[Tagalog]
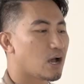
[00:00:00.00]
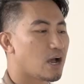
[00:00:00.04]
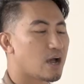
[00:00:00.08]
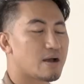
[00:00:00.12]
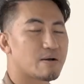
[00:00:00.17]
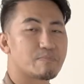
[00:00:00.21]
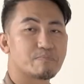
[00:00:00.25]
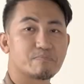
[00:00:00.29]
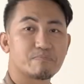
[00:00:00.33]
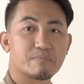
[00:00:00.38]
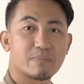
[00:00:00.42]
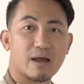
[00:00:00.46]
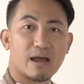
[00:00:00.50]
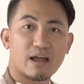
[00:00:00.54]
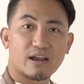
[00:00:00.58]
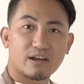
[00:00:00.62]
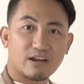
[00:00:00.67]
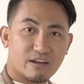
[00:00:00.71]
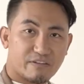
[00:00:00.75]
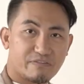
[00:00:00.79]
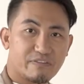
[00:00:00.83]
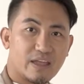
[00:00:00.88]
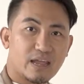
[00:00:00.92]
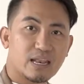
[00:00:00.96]
um,
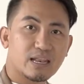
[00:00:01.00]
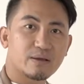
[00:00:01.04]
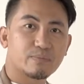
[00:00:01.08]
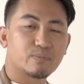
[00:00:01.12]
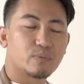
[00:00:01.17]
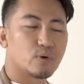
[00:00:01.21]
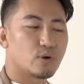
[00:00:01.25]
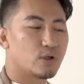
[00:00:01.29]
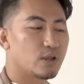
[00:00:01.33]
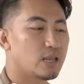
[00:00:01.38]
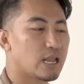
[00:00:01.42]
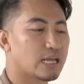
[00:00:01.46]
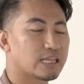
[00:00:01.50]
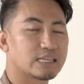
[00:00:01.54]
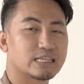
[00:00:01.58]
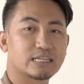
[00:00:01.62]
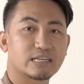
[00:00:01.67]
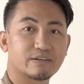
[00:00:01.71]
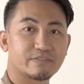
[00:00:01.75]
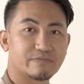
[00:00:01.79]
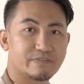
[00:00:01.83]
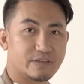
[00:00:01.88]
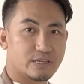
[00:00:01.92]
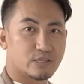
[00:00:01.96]
are available at
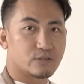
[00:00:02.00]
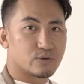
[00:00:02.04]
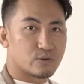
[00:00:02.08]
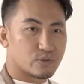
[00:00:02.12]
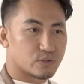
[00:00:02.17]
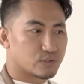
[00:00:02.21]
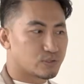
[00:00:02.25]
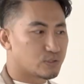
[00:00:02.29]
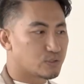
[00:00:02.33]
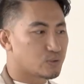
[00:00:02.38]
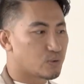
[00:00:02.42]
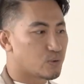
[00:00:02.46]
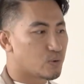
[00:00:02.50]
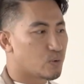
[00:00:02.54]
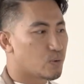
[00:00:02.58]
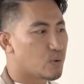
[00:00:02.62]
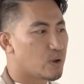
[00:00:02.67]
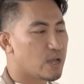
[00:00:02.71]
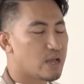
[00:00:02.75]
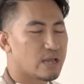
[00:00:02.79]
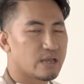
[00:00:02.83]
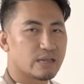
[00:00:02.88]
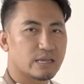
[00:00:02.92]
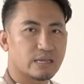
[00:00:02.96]
Gavinos. So,
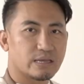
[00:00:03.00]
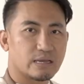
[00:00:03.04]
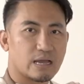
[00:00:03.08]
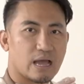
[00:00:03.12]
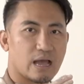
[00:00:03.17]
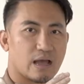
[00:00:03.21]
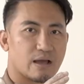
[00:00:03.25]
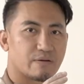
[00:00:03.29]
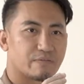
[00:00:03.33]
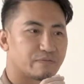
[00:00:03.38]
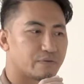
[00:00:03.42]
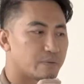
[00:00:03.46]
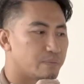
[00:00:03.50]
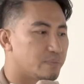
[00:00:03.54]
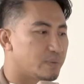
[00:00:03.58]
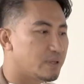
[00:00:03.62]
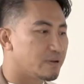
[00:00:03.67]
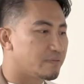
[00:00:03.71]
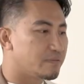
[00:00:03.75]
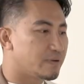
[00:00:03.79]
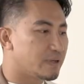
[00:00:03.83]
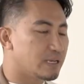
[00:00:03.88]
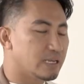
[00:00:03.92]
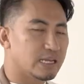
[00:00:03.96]
uh, from
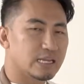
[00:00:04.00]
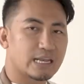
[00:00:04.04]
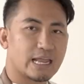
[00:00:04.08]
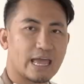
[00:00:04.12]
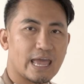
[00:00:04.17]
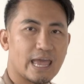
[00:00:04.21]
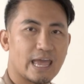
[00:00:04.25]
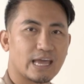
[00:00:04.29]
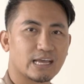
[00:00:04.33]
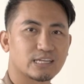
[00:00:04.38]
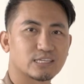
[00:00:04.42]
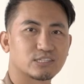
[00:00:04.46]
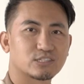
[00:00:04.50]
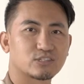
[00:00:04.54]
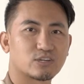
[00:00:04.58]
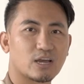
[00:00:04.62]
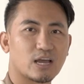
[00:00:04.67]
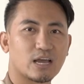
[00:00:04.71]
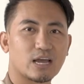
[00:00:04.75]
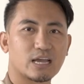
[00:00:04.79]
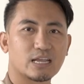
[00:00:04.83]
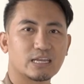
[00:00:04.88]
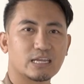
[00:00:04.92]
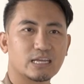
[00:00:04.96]
the vanilla
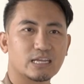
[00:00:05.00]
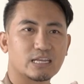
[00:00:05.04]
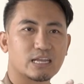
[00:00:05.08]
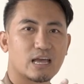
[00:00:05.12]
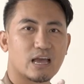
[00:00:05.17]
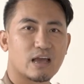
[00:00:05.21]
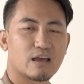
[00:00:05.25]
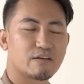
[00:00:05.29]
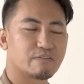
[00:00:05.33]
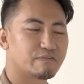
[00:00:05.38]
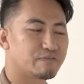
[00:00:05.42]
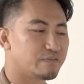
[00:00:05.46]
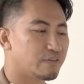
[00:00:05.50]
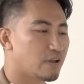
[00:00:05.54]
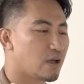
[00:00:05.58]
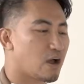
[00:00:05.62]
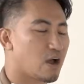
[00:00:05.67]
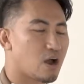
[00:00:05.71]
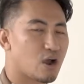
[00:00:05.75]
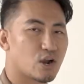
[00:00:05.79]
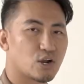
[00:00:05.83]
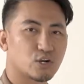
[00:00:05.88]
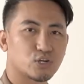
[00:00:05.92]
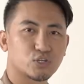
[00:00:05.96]
extract kanina,
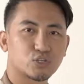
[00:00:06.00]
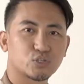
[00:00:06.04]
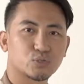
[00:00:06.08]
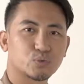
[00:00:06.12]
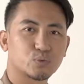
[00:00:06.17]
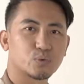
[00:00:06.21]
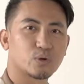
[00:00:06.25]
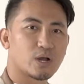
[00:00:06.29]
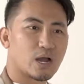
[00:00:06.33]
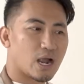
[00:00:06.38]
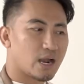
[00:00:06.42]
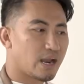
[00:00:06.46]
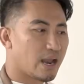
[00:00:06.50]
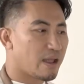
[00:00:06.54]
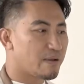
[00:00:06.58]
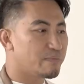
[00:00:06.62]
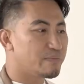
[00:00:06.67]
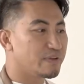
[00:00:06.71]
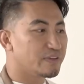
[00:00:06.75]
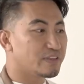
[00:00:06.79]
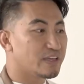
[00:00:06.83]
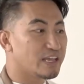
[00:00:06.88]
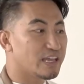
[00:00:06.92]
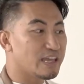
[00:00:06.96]
flour, sugar,
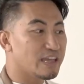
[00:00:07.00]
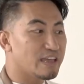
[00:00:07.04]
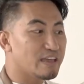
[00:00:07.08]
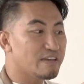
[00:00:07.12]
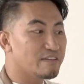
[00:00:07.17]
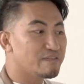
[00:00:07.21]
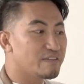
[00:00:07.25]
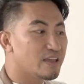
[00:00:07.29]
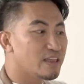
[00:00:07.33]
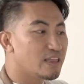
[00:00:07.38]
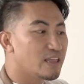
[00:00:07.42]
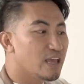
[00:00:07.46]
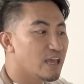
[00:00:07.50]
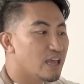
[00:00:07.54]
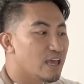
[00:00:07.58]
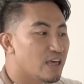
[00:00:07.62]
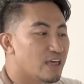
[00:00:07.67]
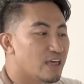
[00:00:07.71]
everything. Even